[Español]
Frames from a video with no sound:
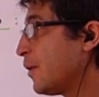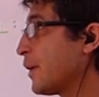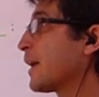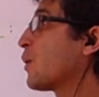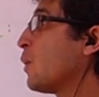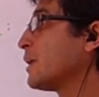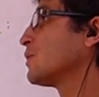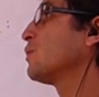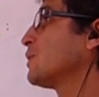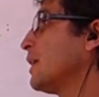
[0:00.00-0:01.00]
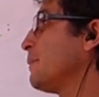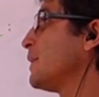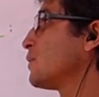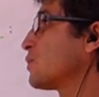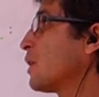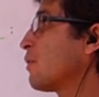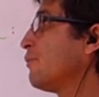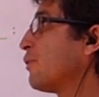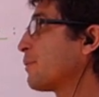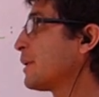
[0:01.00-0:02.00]
Ahora, ¿cuáles son los elementos que
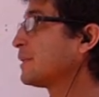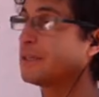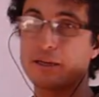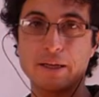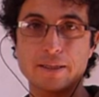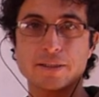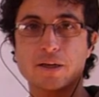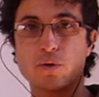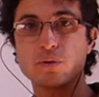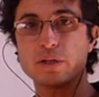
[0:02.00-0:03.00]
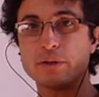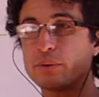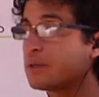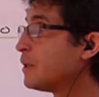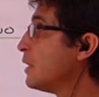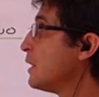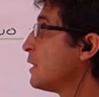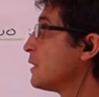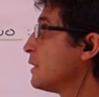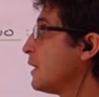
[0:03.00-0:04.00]
conforman ese, continuo
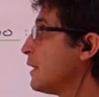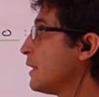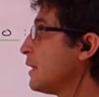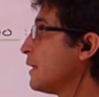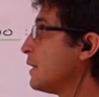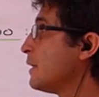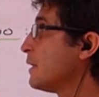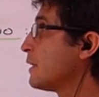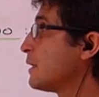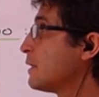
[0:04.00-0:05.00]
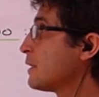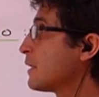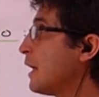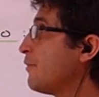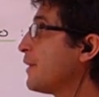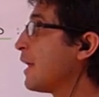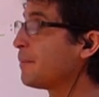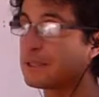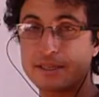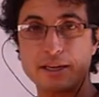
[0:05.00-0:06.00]
de, que al
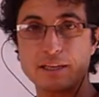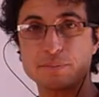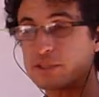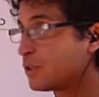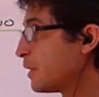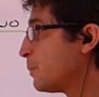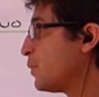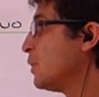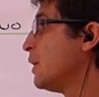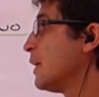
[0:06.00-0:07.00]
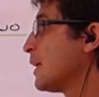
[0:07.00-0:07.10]
final va a ser el espacio-tiempo?